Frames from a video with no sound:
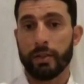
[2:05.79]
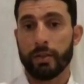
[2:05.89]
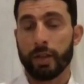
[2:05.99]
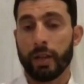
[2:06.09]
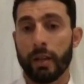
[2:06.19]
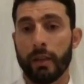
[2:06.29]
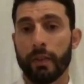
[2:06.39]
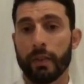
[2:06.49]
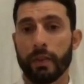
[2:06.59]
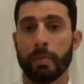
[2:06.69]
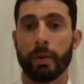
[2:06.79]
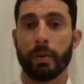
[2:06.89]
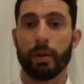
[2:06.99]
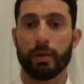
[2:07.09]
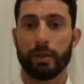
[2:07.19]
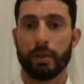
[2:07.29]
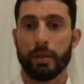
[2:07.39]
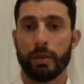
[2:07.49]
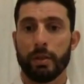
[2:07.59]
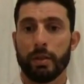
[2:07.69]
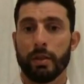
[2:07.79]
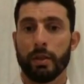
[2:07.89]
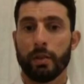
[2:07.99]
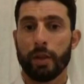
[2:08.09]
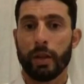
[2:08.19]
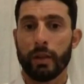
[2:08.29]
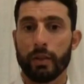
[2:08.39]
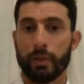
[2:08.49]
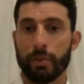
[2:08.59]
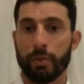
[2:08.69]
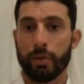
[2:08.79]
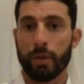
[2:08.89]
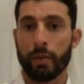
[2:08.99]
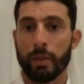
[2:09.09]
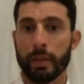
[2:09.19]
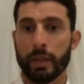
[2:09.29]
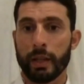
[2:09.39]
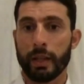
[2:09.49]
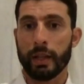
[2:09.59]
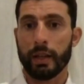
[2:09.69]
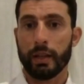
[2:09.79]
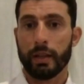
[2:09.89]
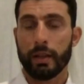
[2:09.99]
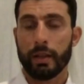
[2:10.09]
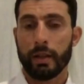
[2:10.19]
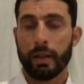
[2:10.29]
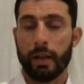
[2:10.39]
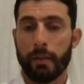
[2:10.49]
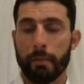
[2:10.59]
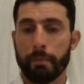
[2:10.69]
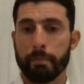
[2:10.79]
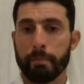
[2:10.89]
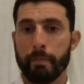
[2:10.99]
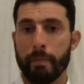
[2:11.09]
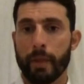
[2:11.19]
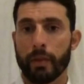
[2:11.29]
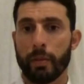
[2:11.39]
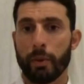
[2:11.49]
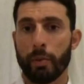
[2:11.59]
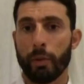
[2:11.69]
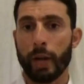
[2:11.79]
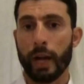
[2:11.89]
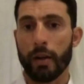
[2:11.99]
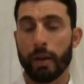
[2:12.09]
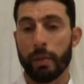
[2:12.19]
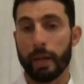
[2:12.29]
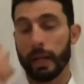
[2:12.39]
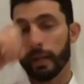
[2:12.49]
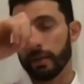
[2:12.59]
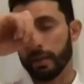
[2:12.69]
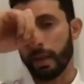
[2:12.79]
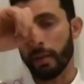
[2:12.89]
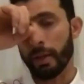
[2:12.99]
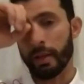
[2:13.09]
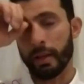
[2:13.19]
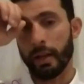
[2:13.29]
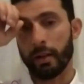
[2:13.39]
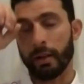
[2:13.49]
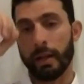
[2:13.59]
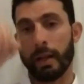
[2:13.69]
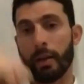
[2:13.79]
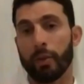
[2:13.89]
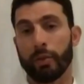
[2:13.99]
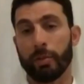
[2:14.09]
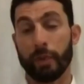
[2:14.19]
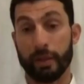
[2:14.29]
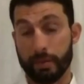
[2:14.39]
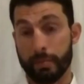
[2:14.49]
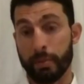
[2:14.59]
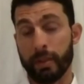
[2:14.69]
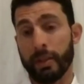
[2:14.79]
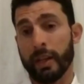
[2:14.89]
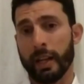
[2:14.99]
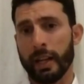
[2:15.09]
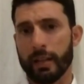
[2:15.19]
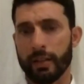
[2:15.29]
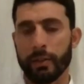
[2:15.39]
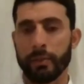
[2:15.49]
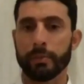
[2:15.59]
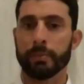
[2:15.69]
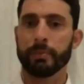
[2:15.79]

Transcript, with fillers: Yo sé que es difícil, pero bueno, creo que, si uno realmente em, se propone algo y la pelea, también las, cosas pueden, pueden llegar a darse, ¿no?